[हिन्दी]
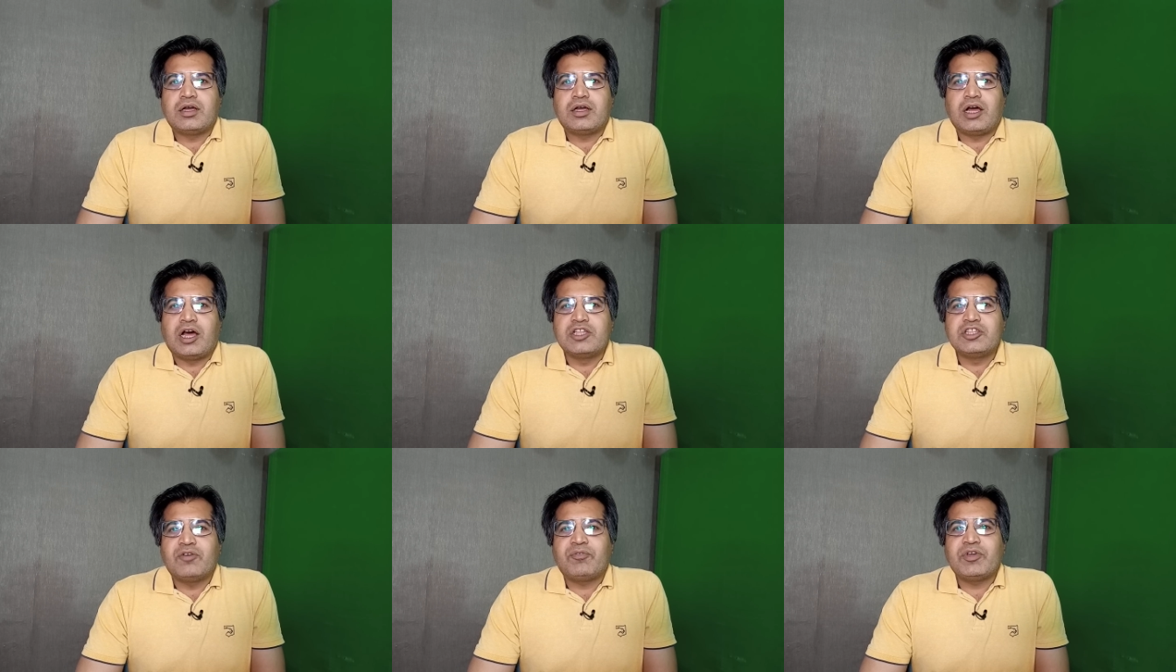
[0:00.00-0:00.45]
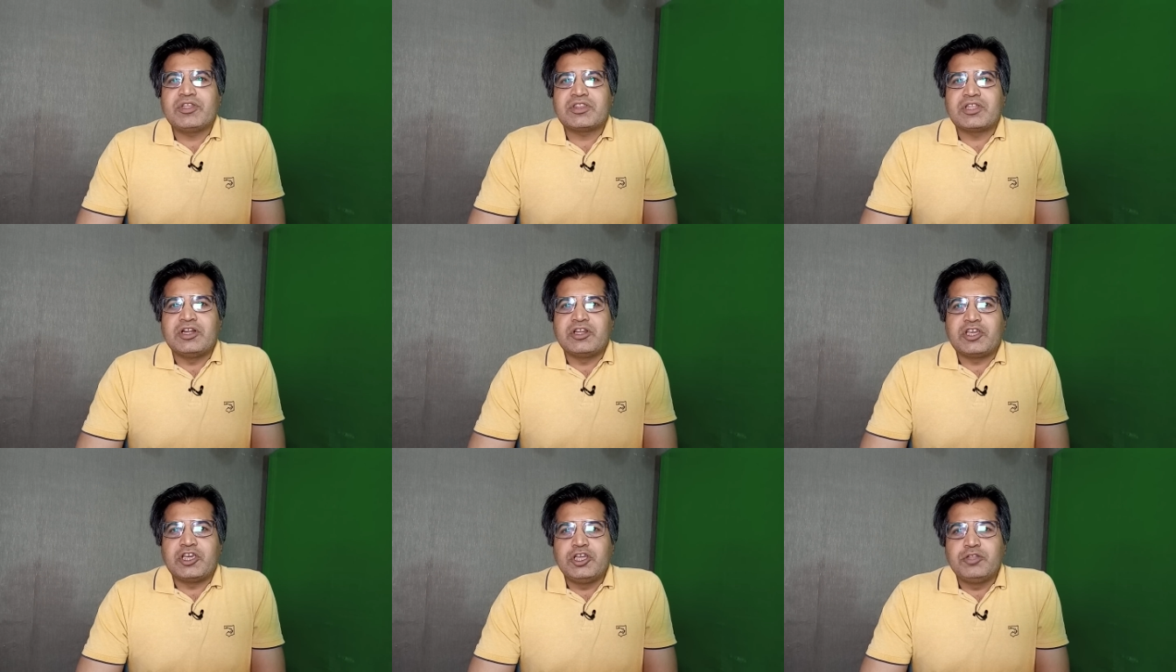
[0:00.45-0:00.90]
हदफ
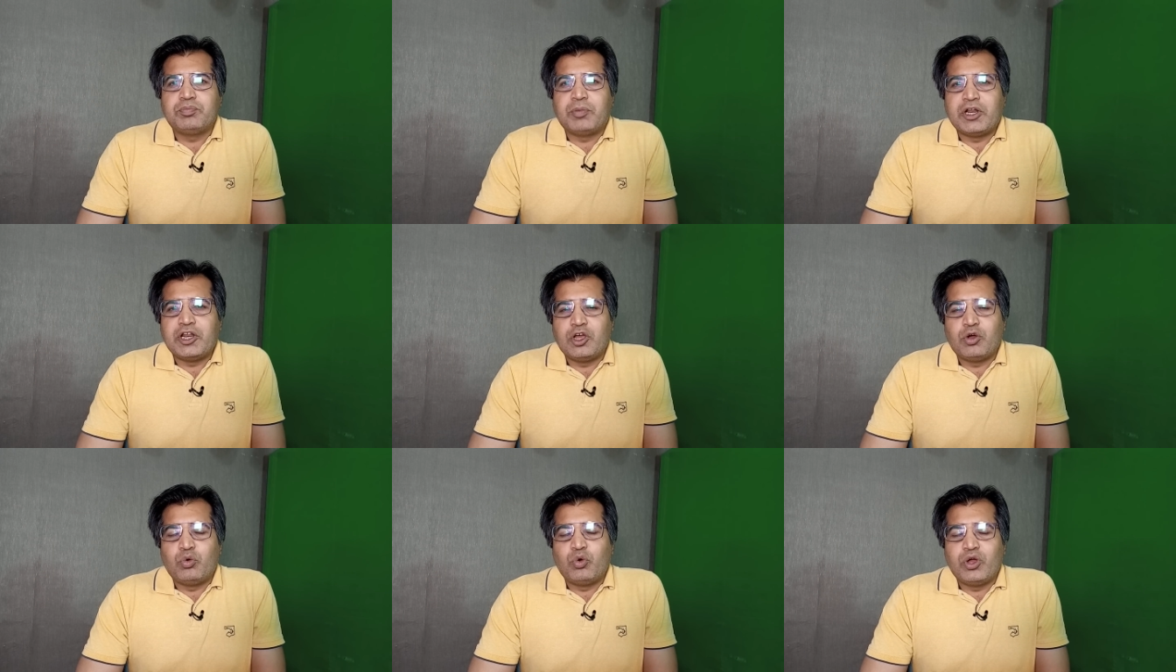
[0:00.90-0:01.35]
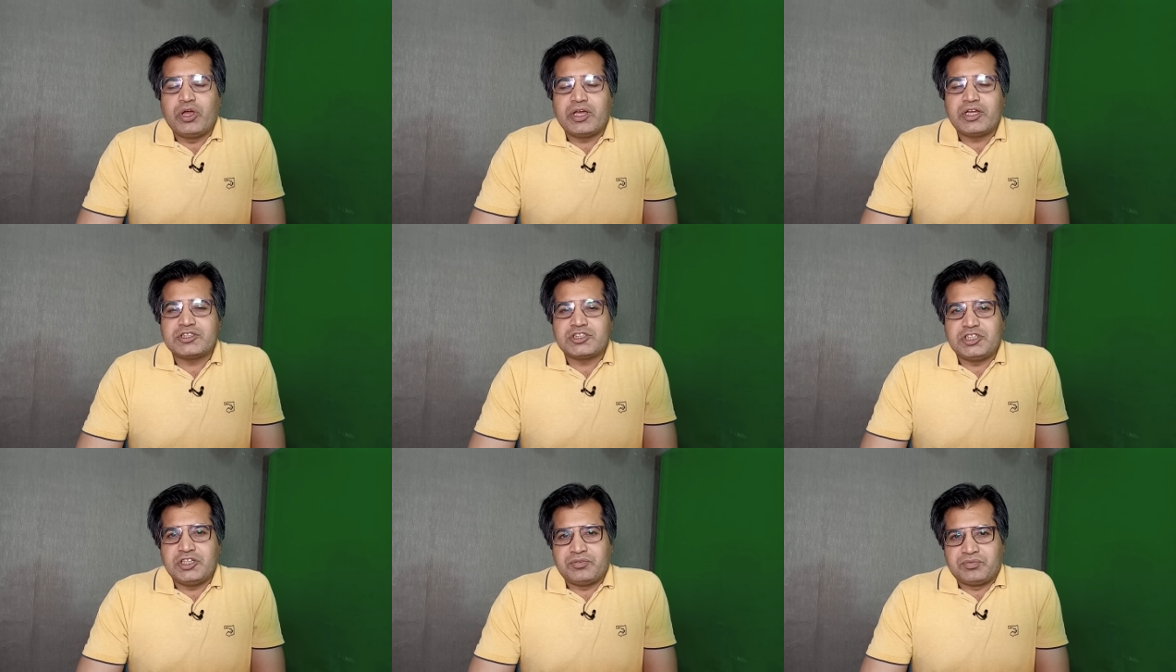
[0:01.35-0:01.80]
तनकीद बने हुए हैं
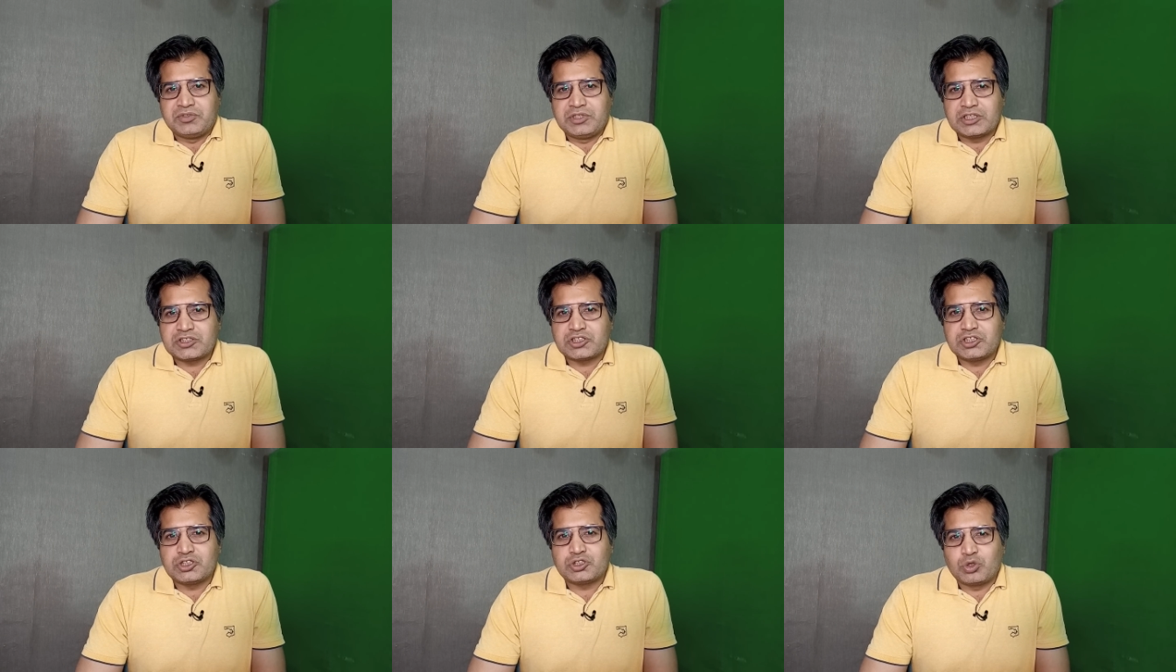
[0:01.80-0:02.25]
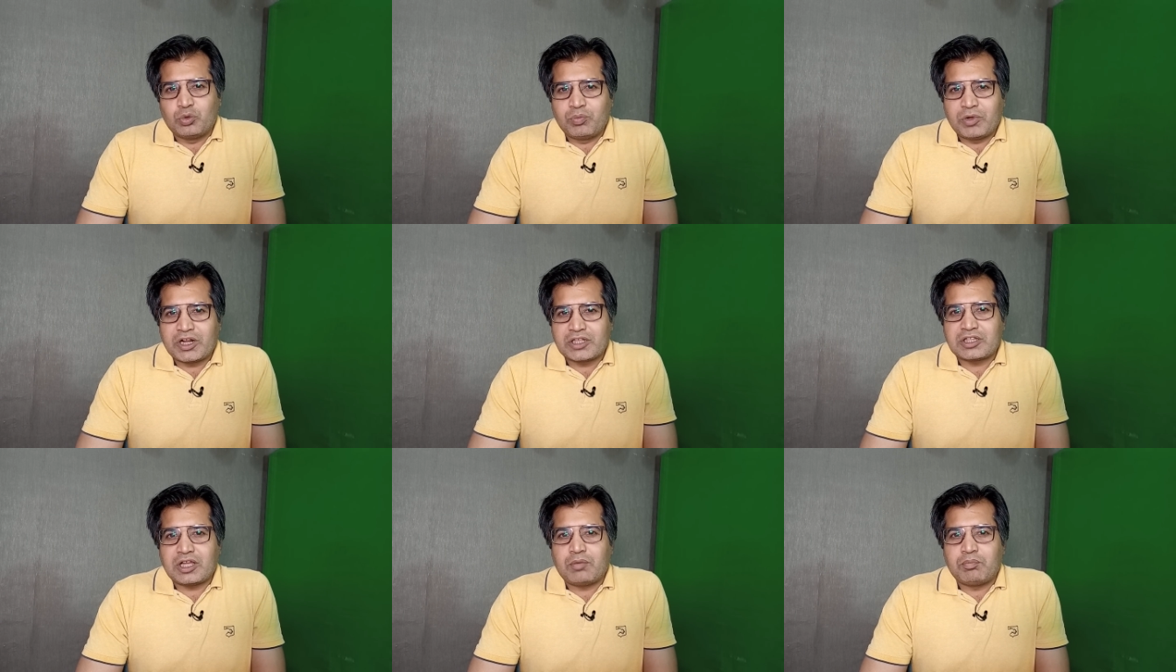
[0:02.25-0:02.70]
चीफ जस्टिस
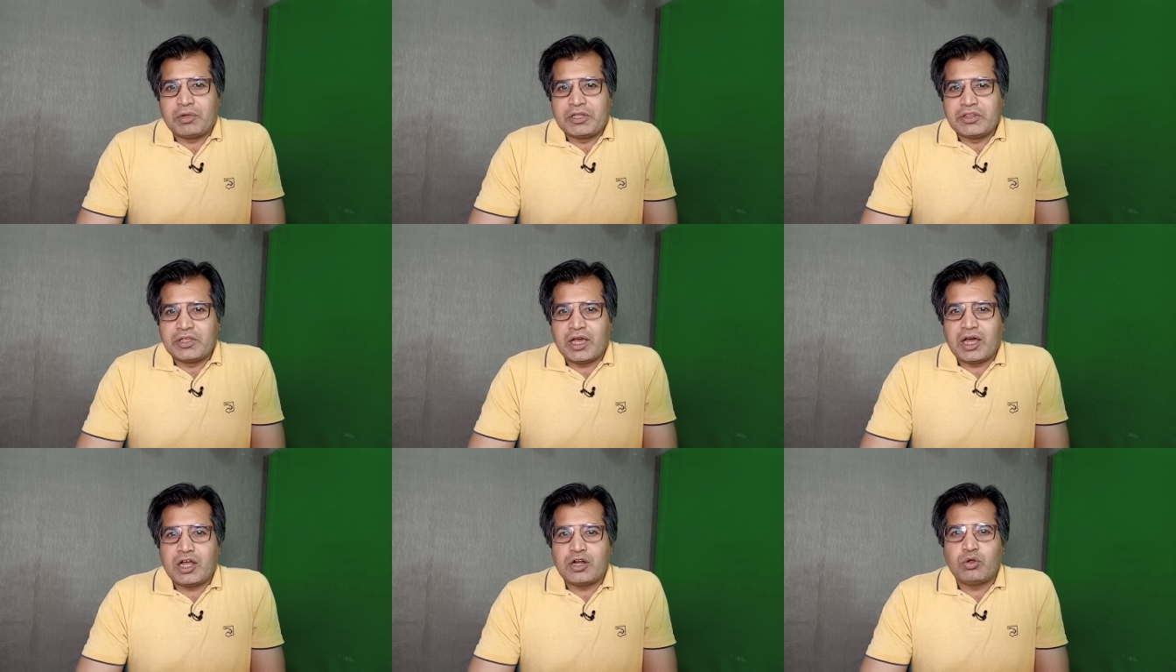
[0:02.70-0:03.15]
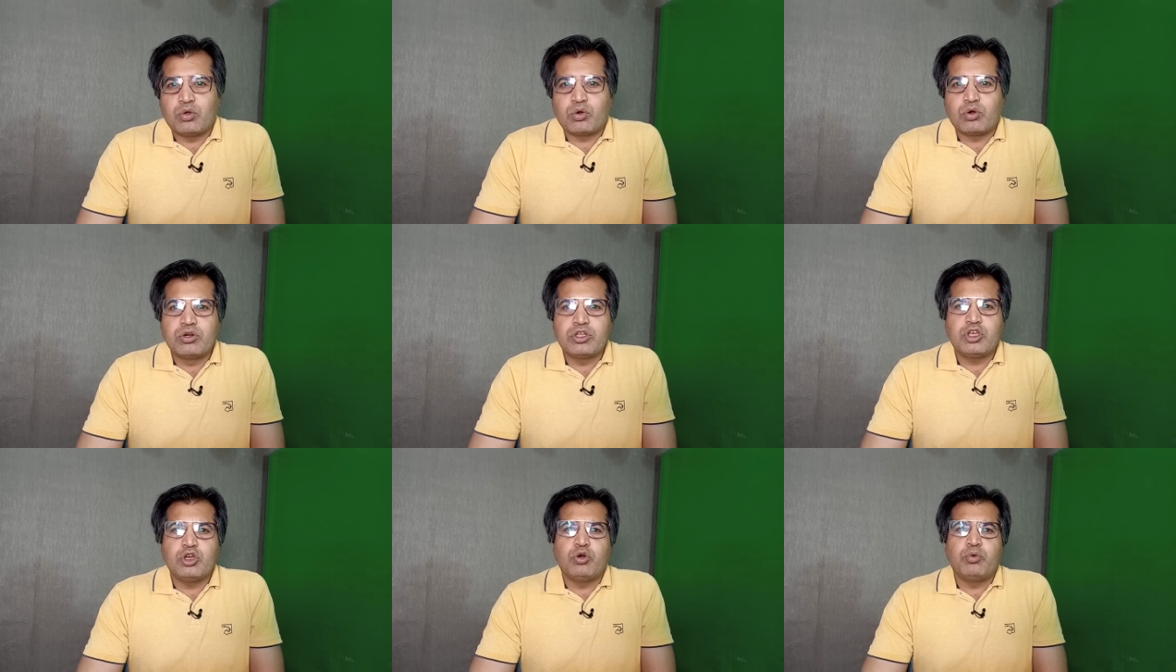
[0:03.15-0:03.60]
उमर अताब बंदयाल और
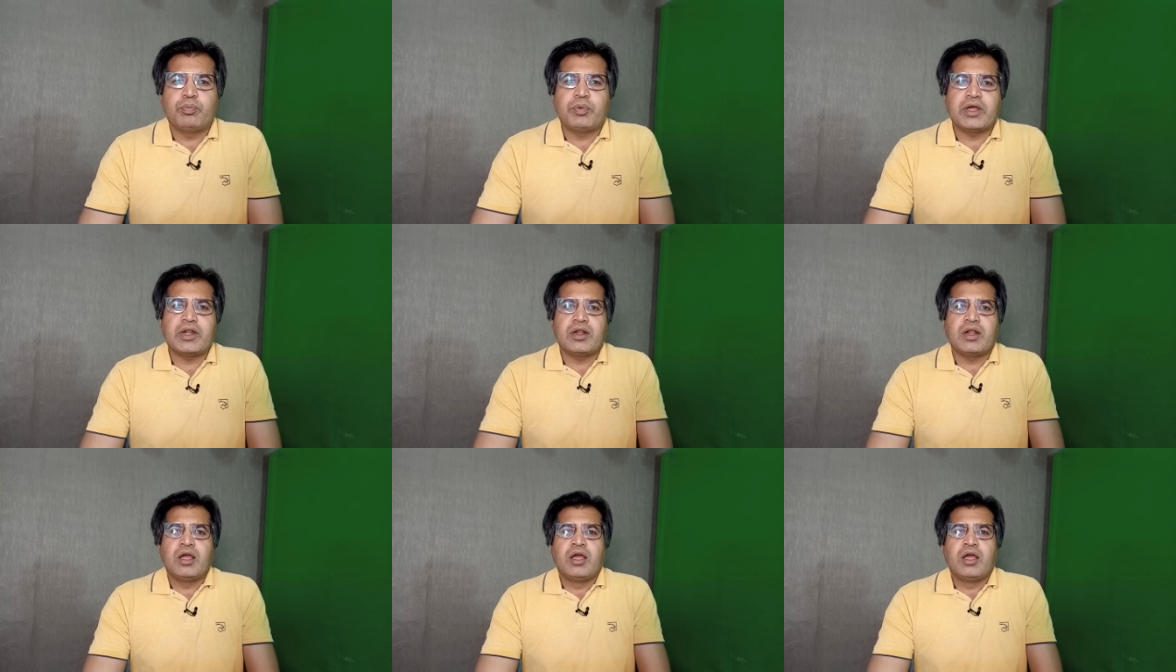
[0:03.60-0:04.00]
उनके ऊपर